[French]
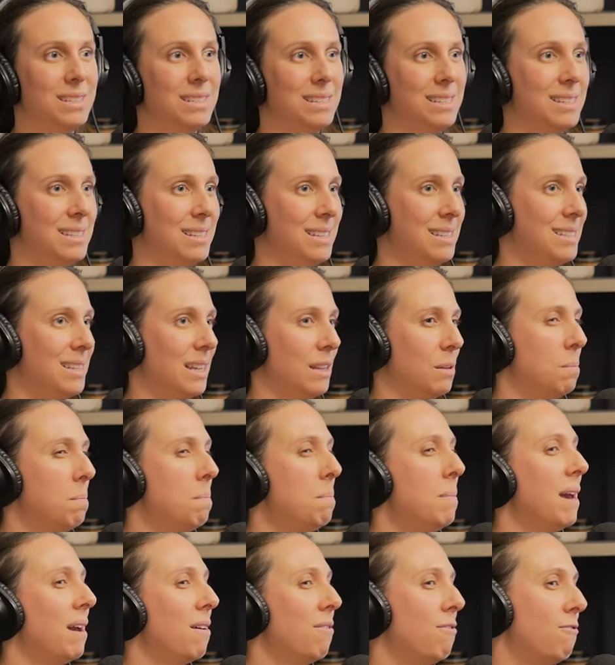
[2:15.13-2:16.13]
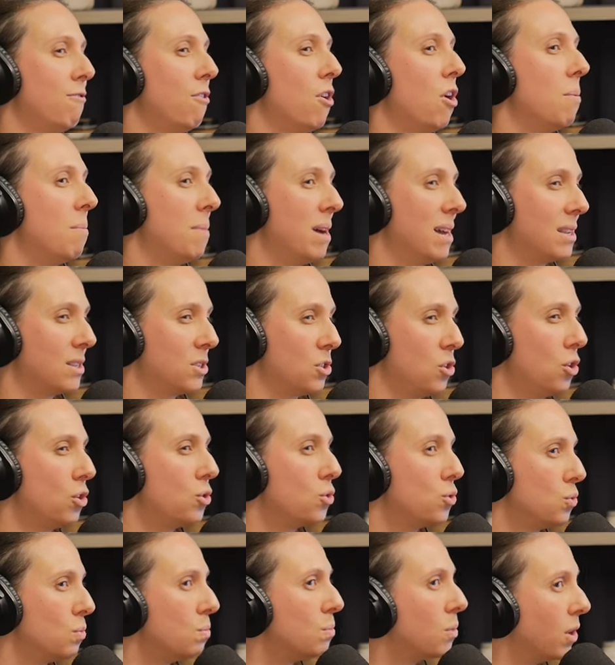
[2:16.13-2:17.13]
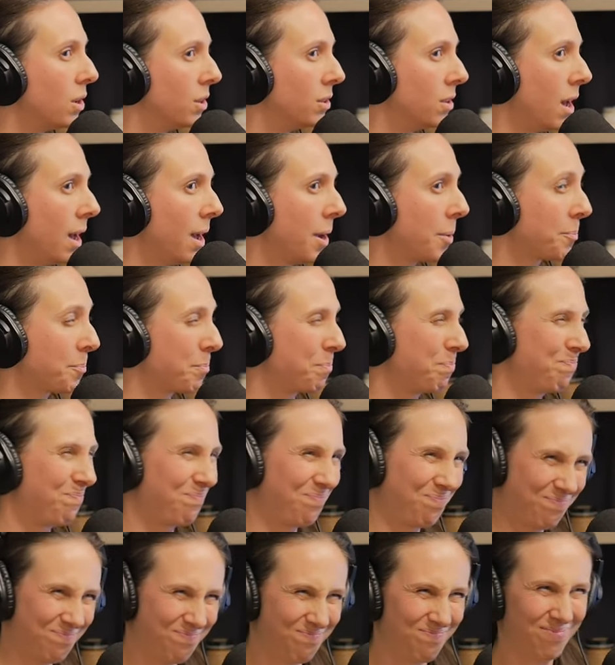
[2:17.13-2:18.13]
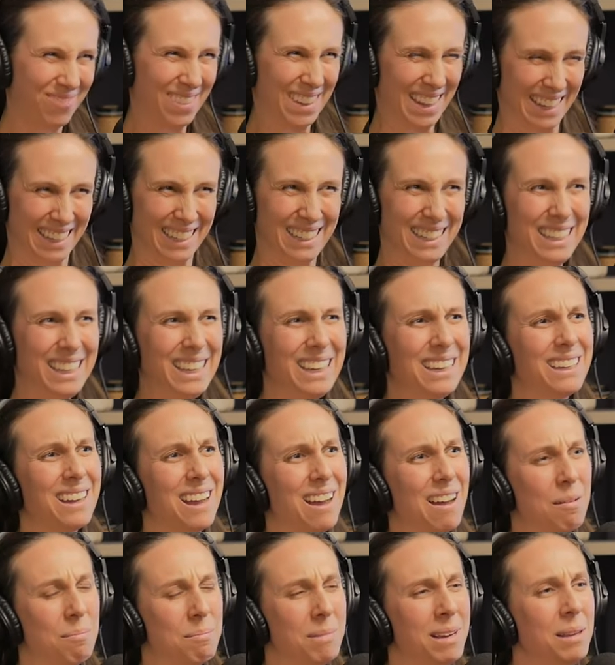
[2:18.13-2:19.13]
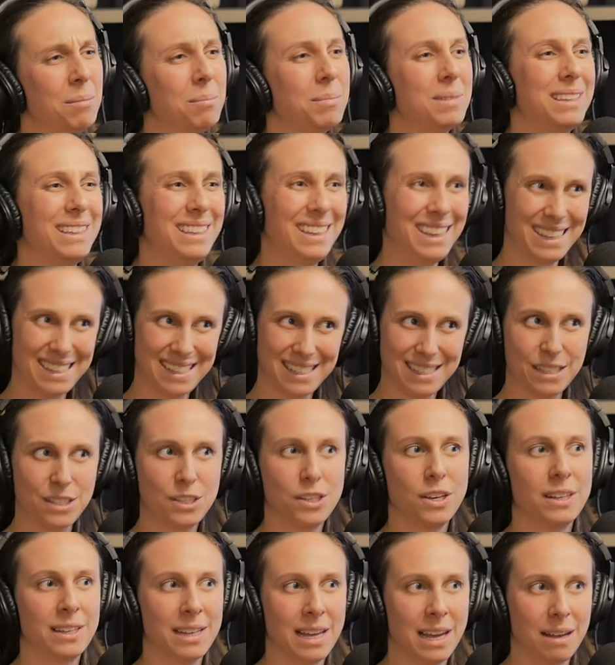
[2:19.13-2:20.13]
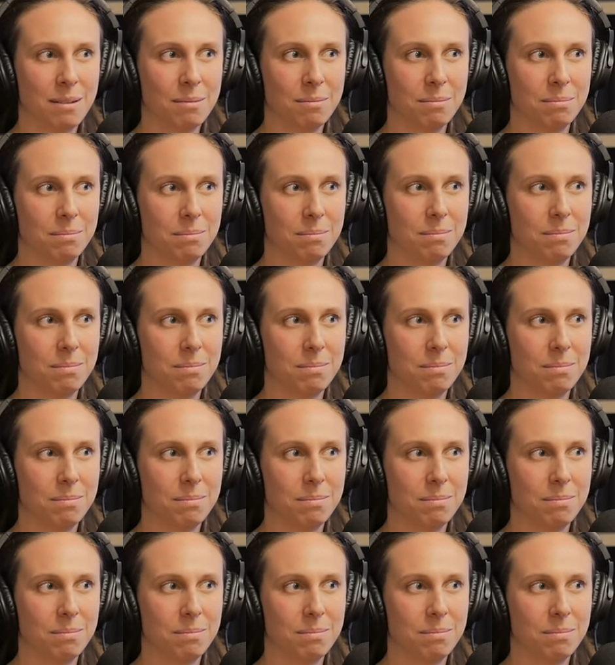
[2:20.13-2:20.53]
c'est cette performance-là du bonheur qui est quand même questionnable. C'est un peu